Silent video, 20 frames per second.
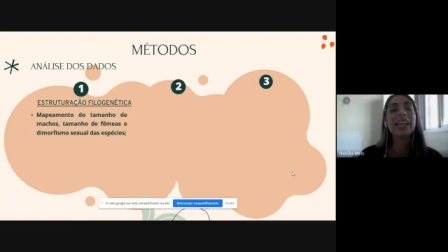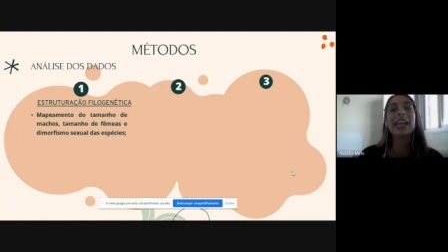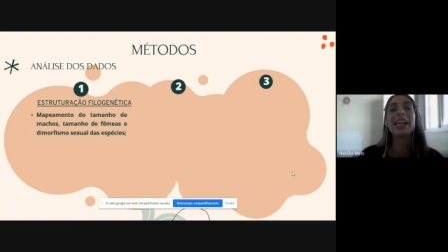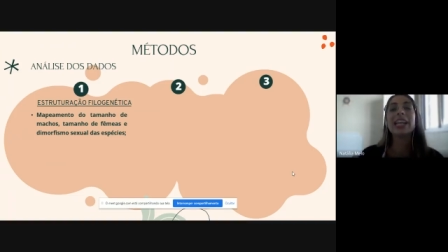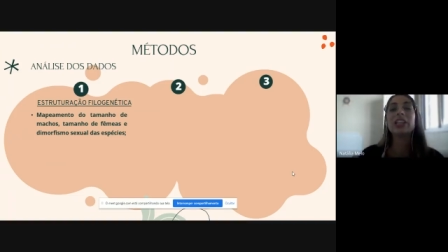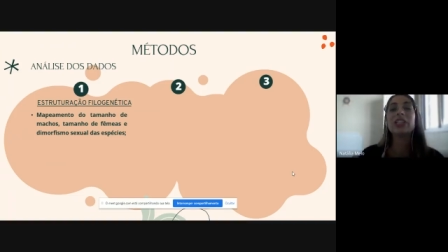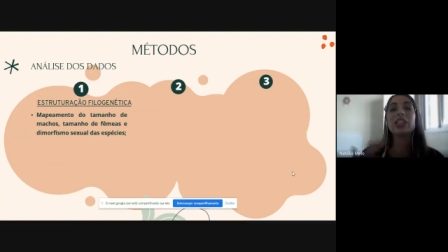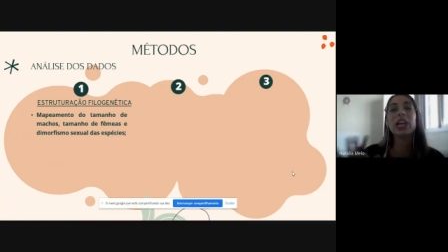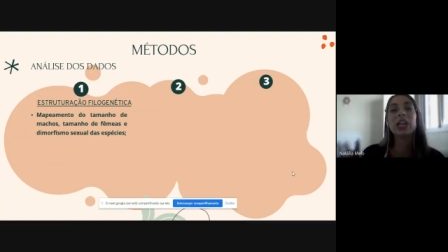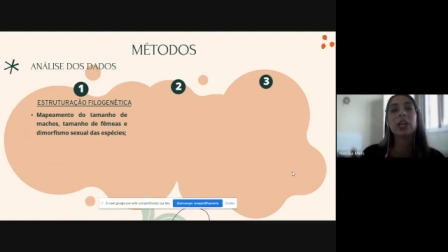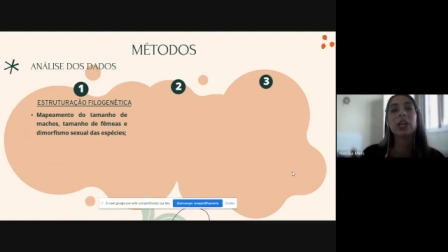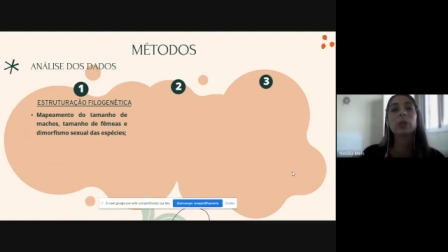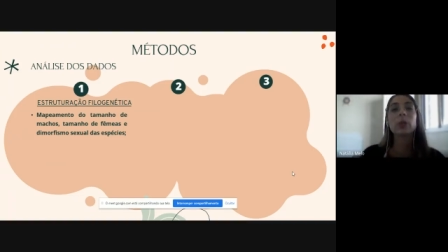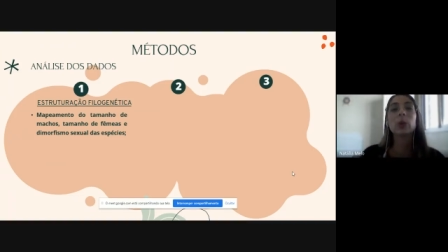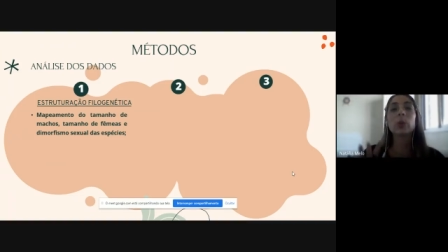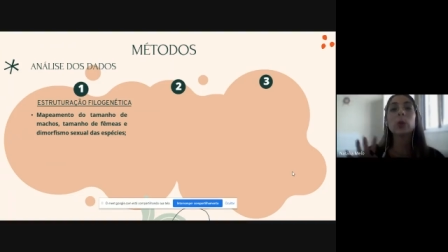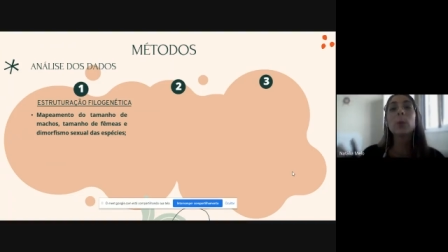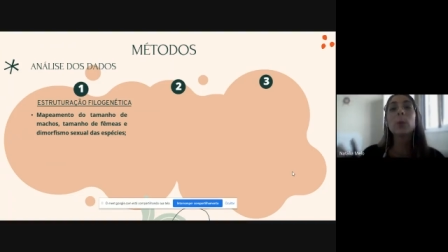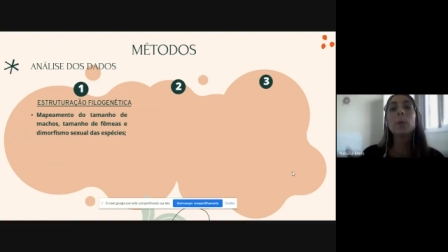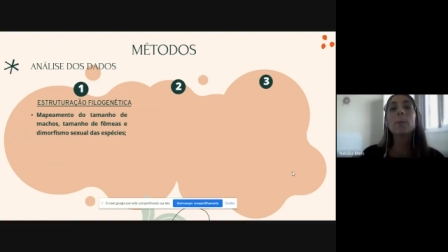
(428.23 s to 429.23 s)
ele gera
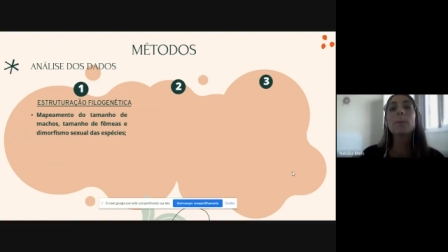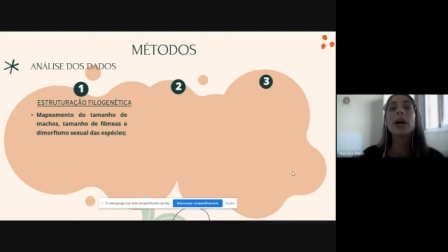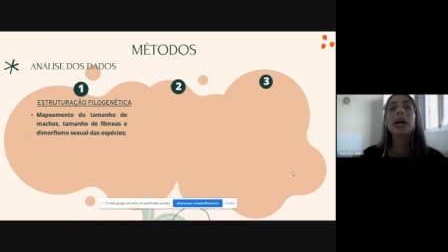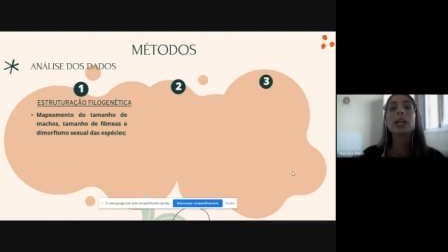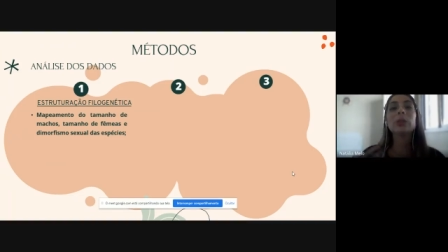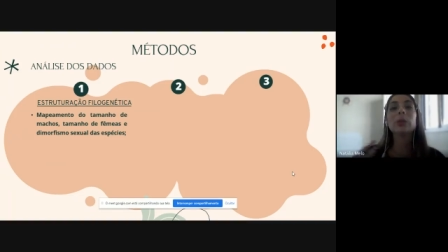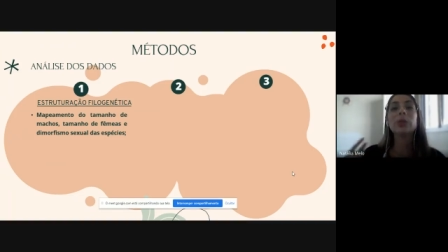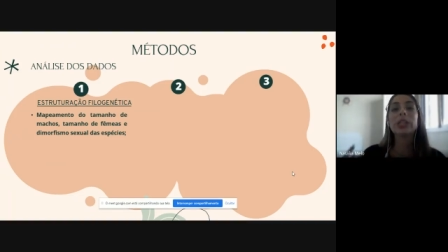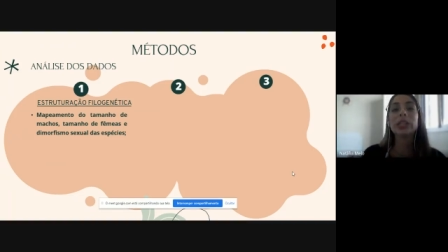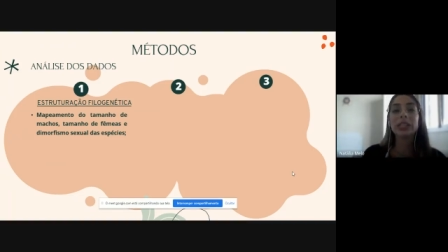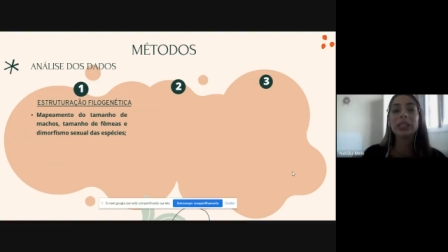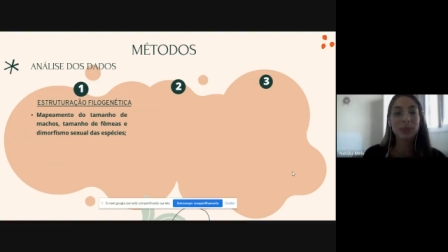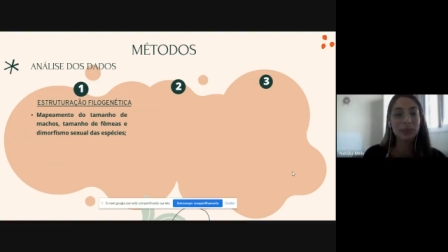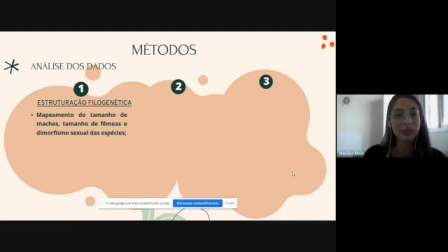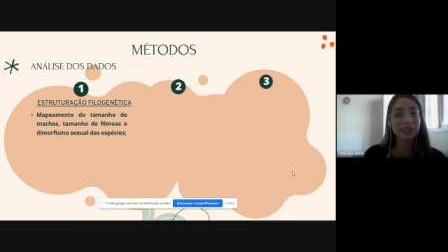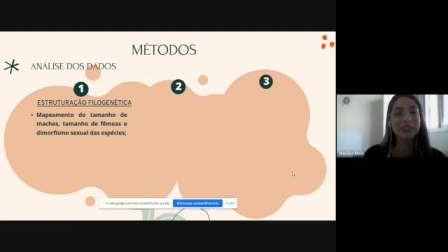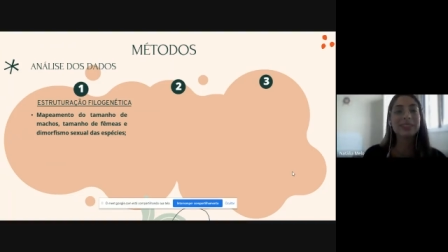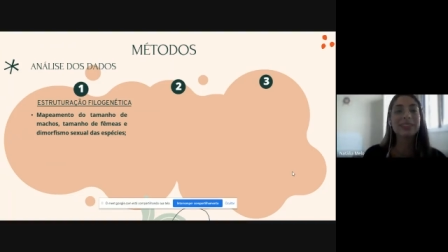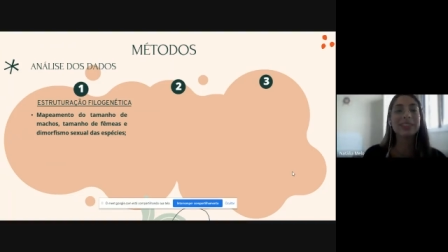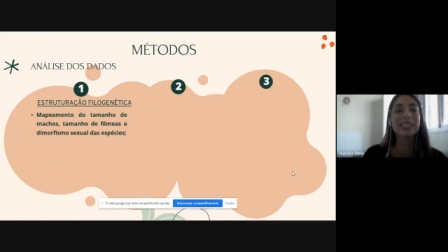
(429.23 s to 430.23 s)
todo um panorama